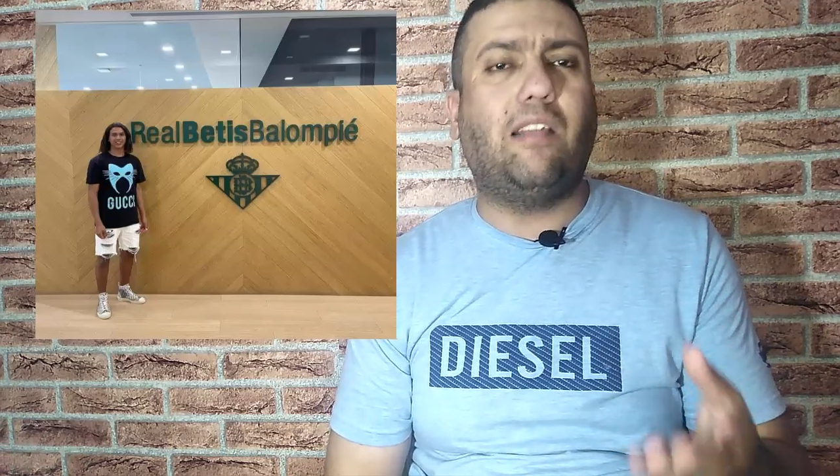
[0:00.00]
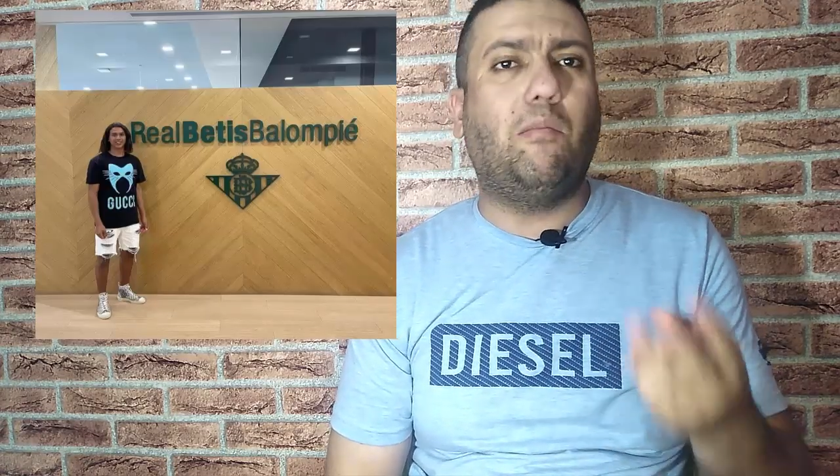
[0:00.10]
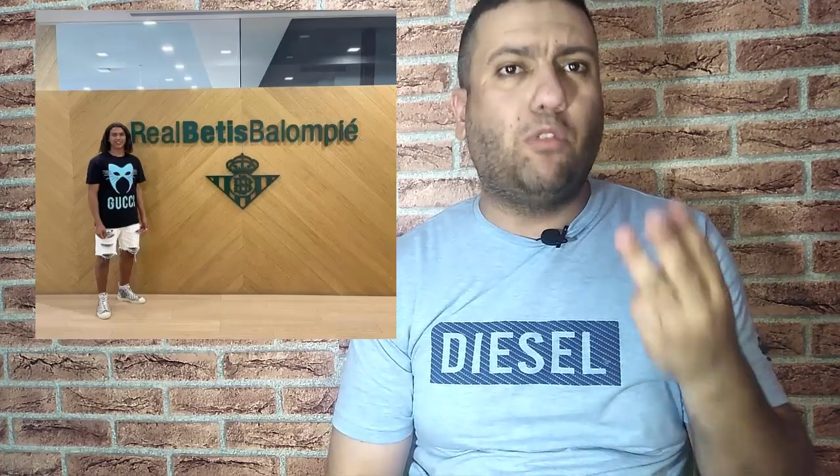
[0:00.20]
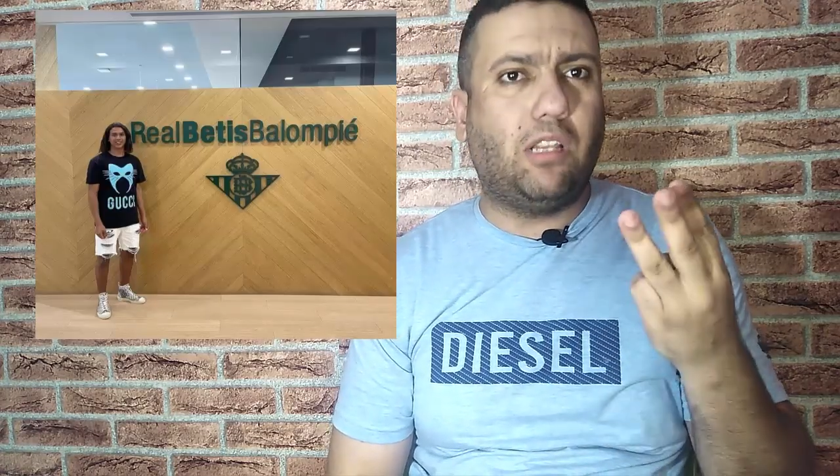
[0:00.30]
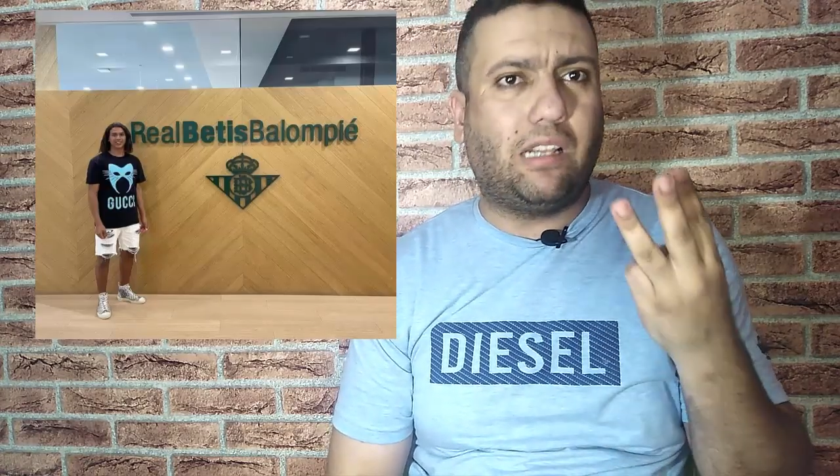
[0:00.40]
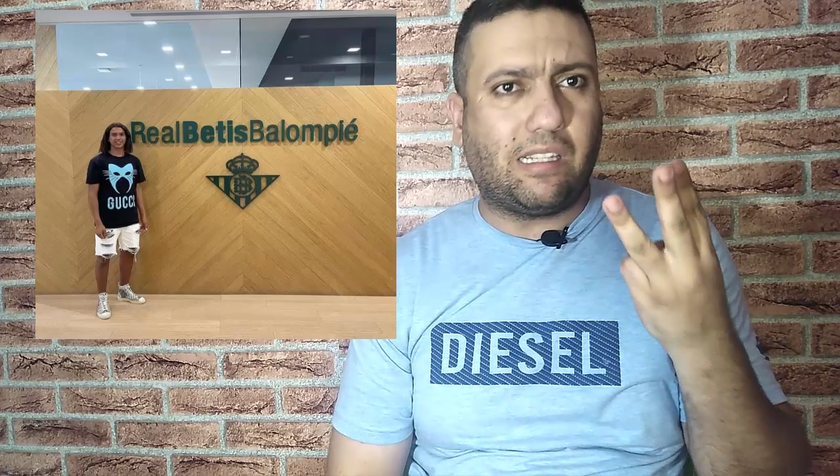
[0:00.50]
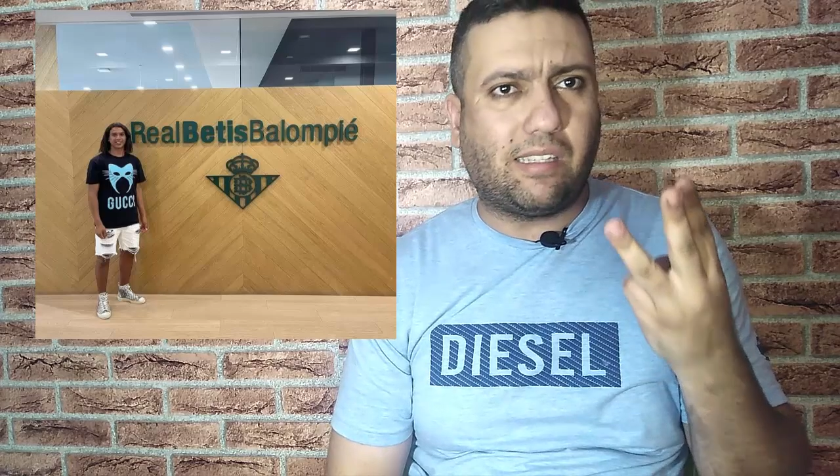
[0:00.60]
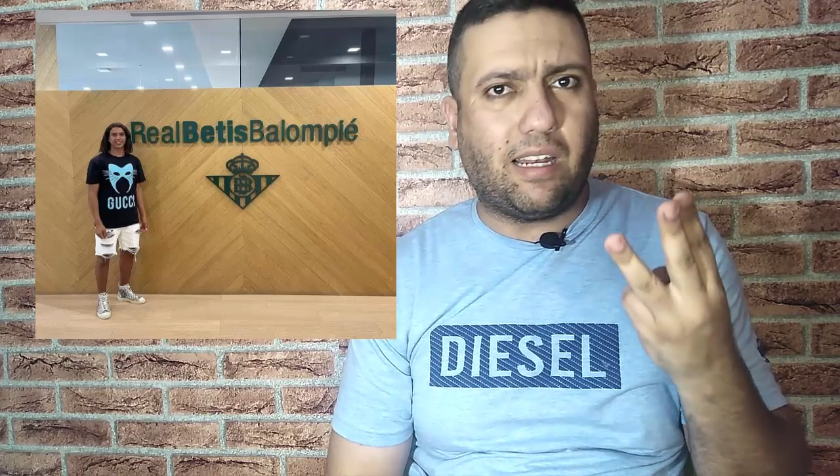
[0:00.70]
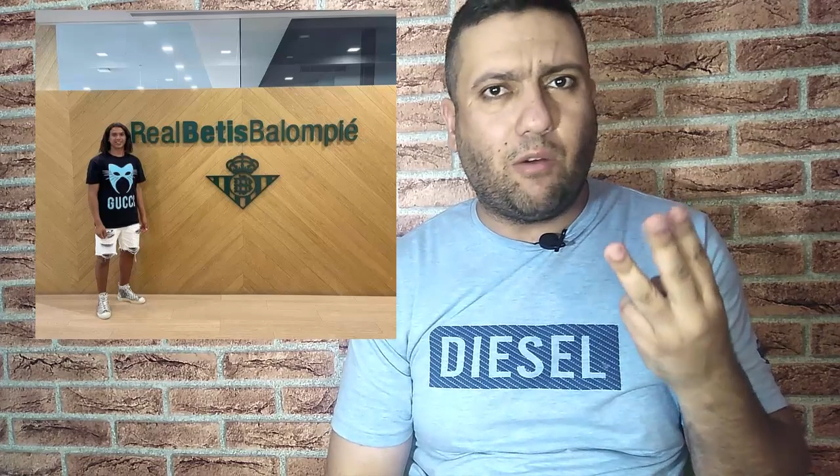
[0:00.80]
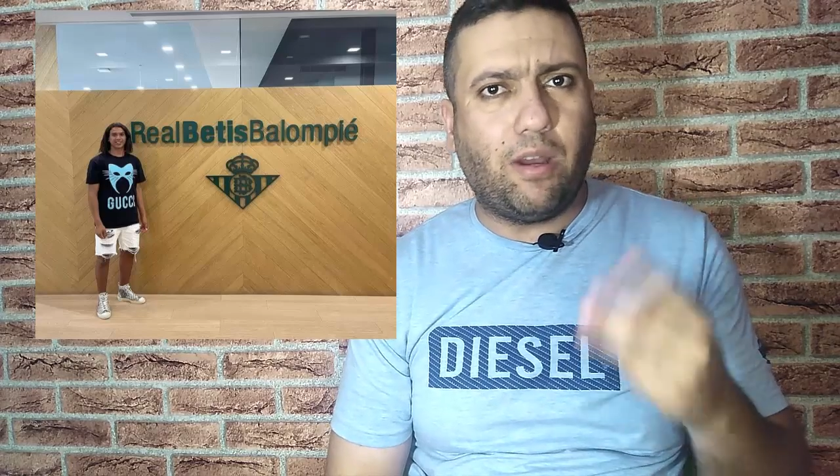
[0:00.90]
لمده ثلاث
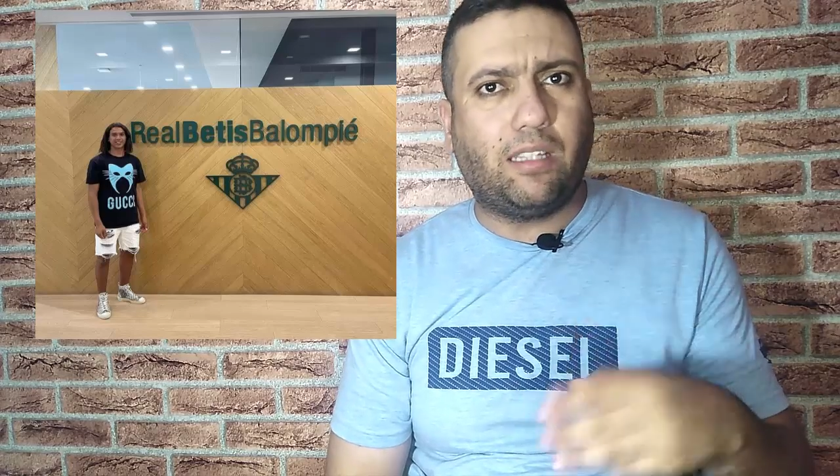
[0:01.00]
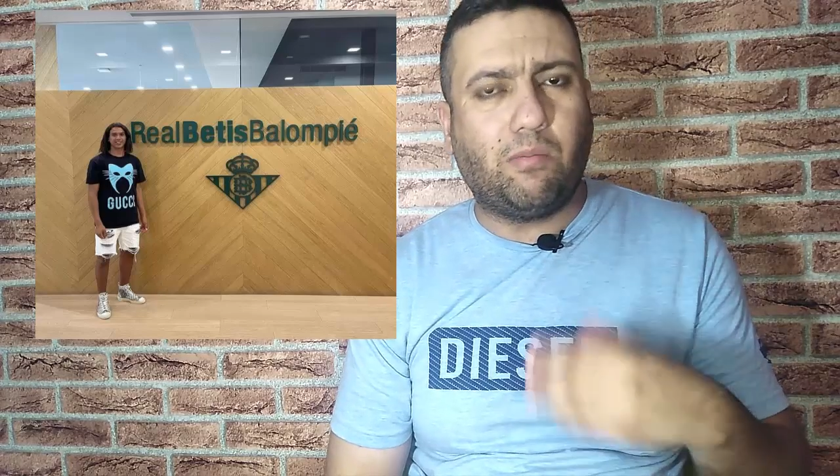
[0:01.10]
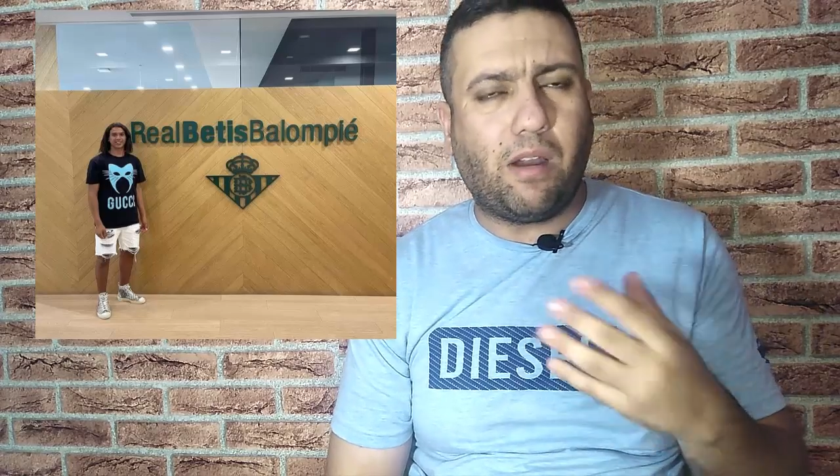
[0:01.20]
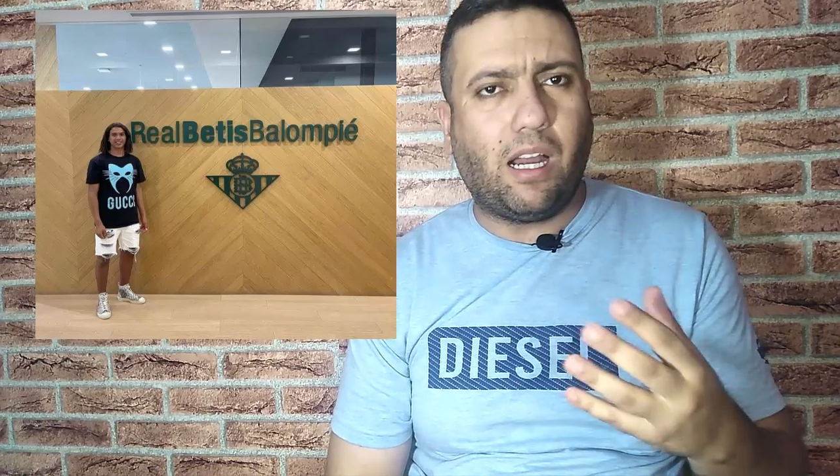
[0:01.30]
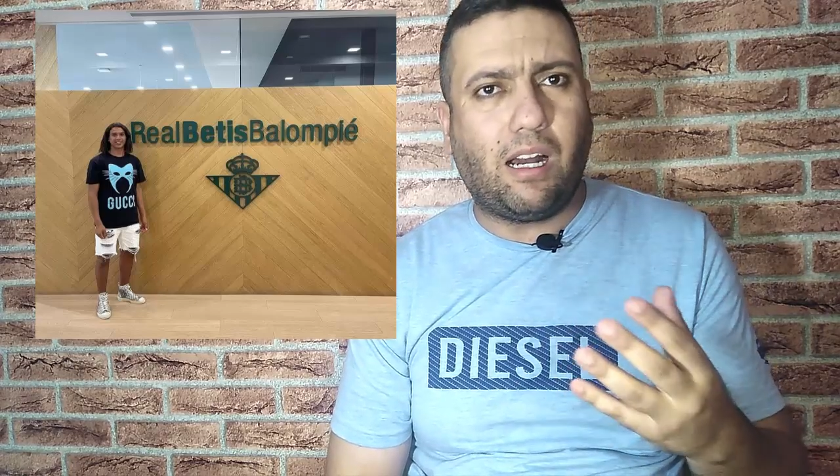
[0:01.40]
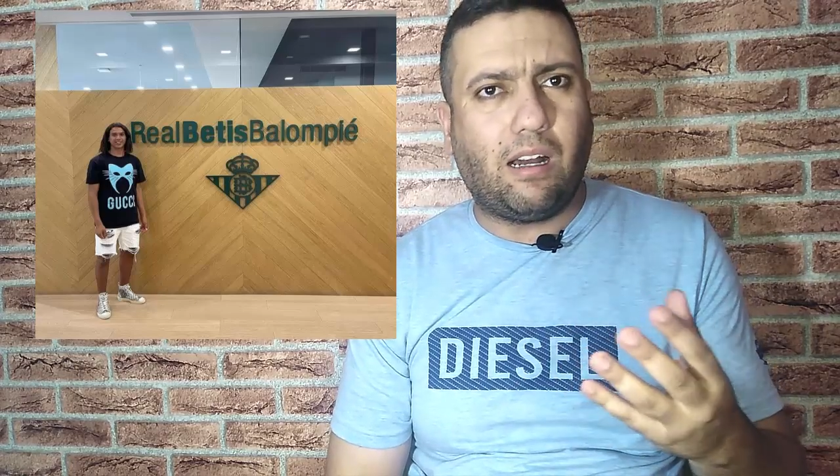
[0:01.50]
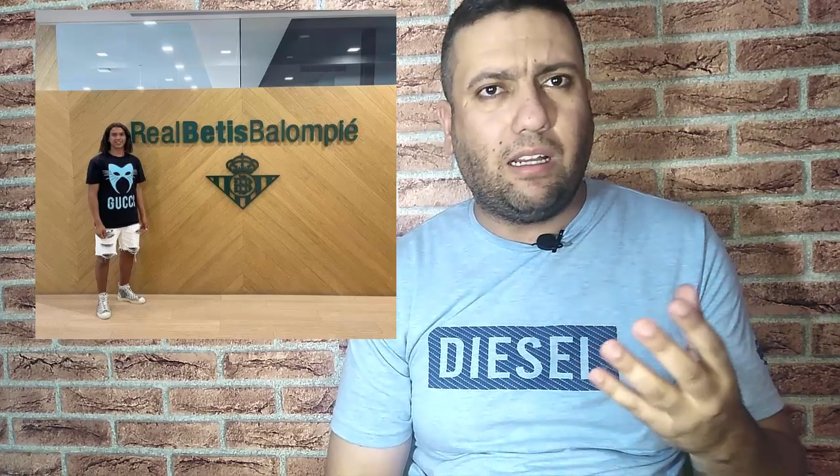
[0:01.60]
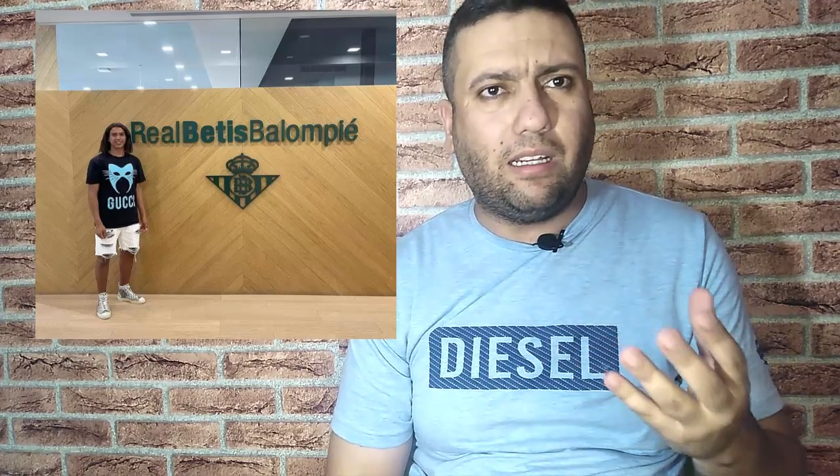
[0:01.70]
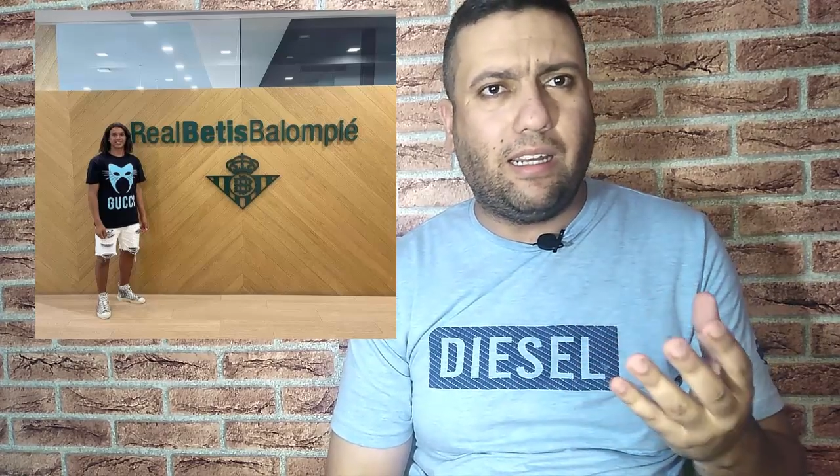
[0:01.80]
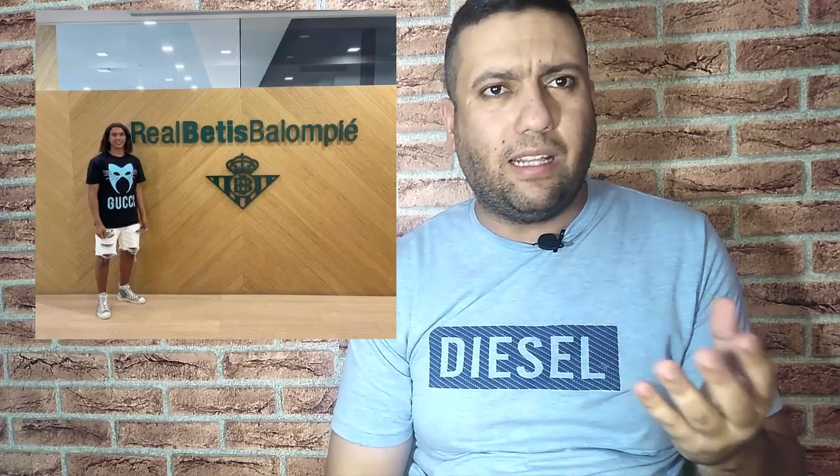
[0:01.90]
سنوات مع
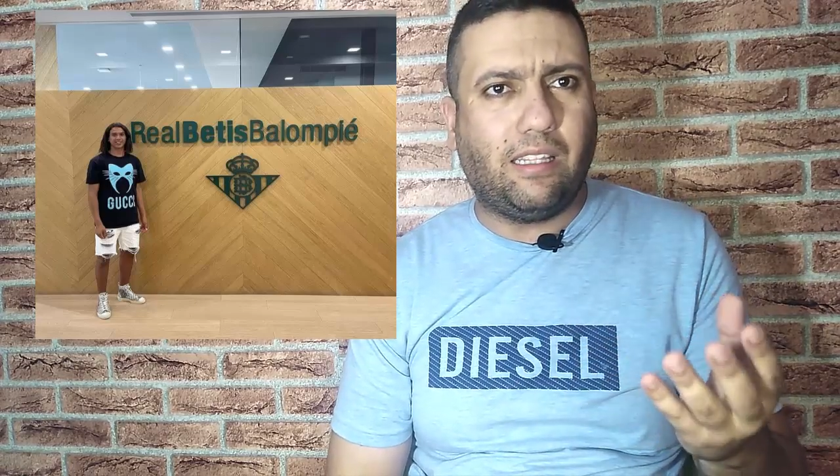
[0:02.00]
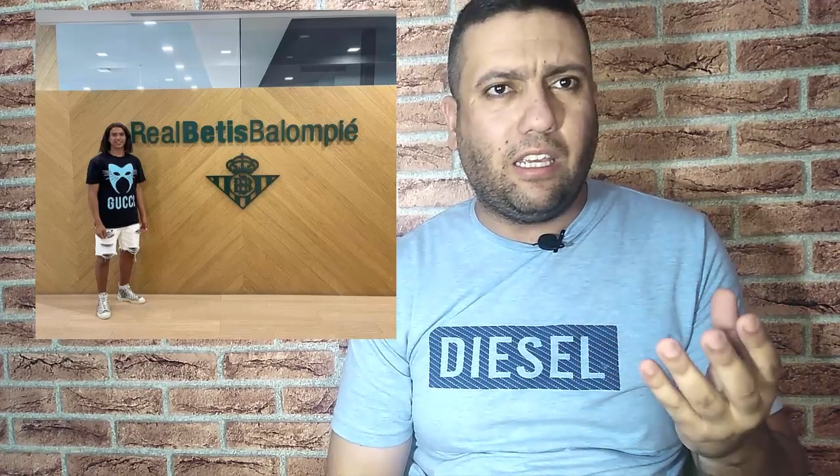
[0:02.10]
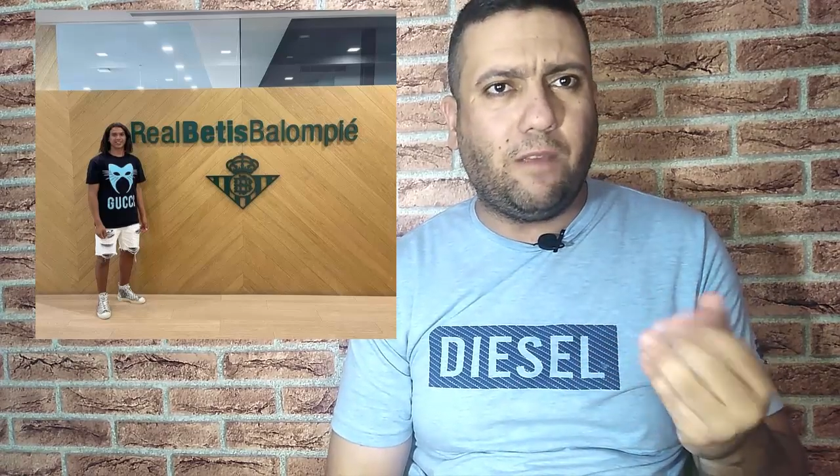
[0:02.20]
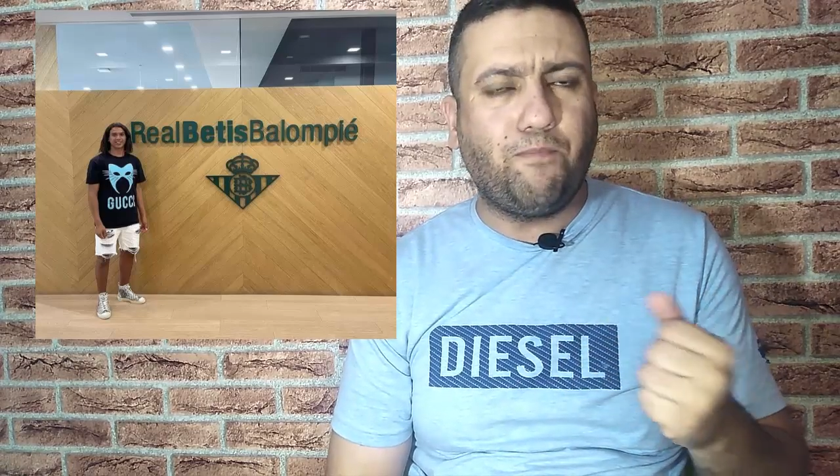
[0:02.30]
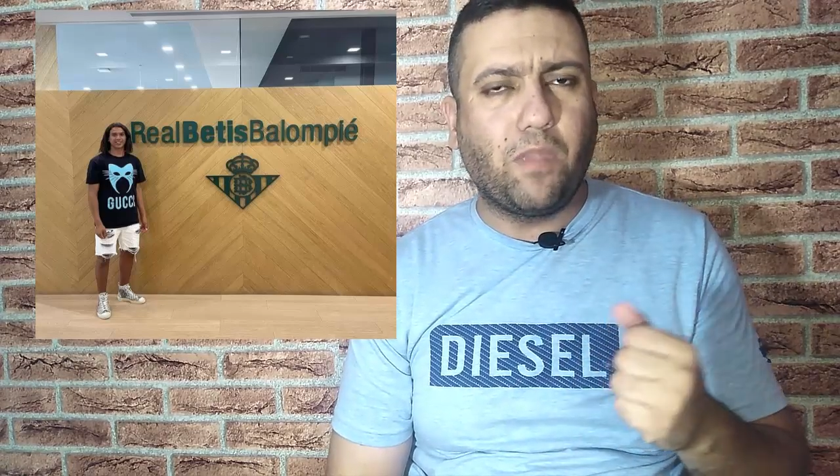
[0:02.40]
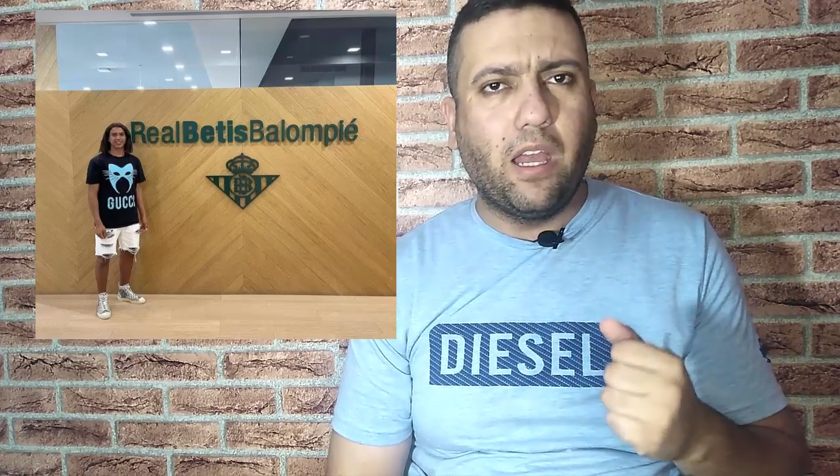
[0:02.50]
آه، نادي